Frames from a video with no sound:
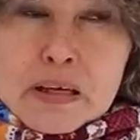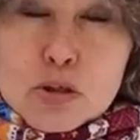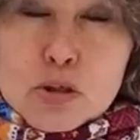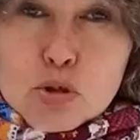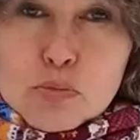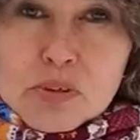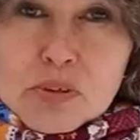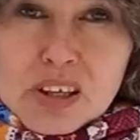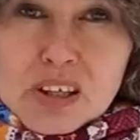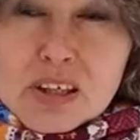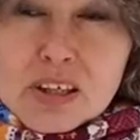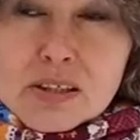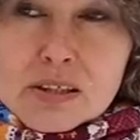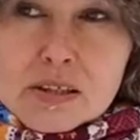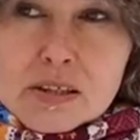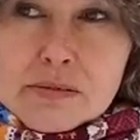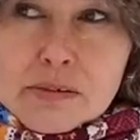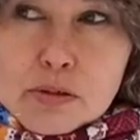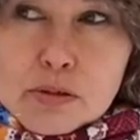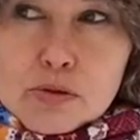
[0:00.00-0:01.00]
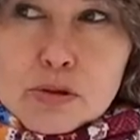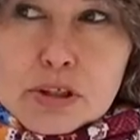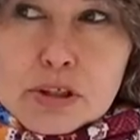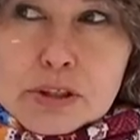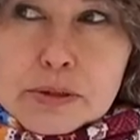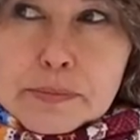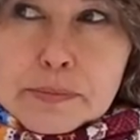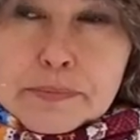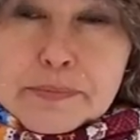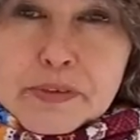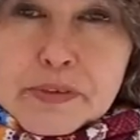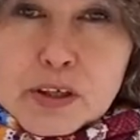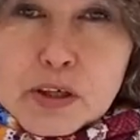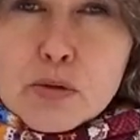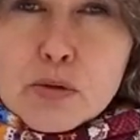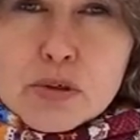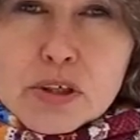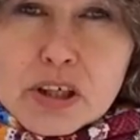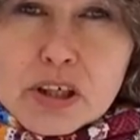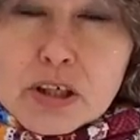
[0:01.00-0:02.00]
чтобы наладить свою жизнь.
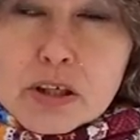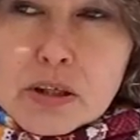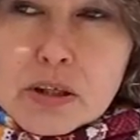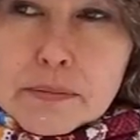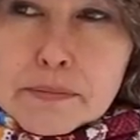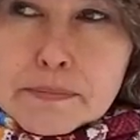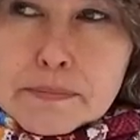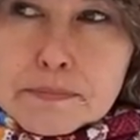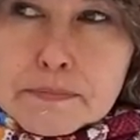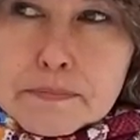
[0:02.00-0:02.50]
Я уехала.